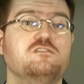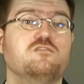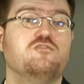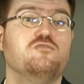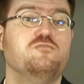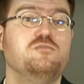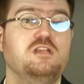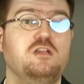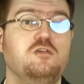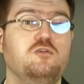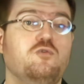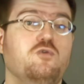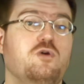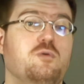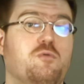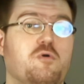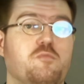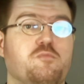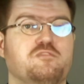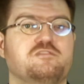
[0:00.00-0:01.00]
dans le milieu et
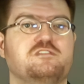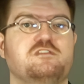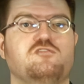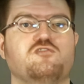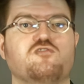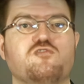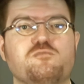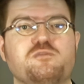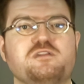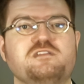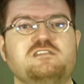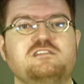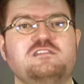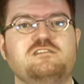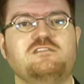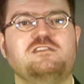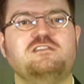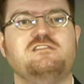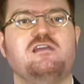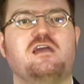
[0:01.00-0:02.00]
proposer une
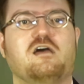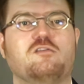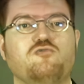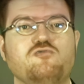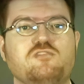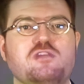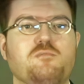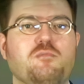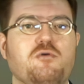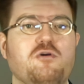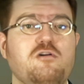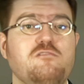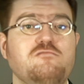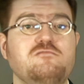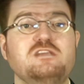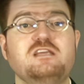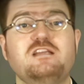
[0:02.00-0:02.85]
compétitivité à toute épreuve,